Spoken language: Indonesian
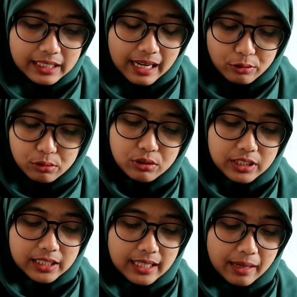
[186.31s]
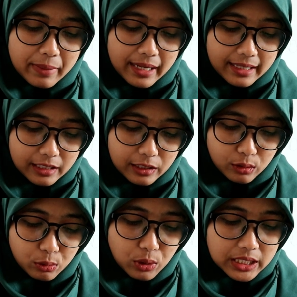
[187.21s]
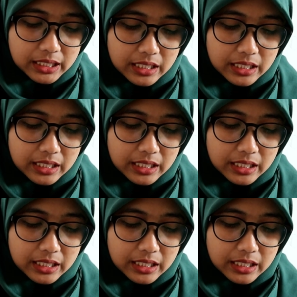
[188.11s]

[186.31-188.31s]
langsung di KBRI itu ada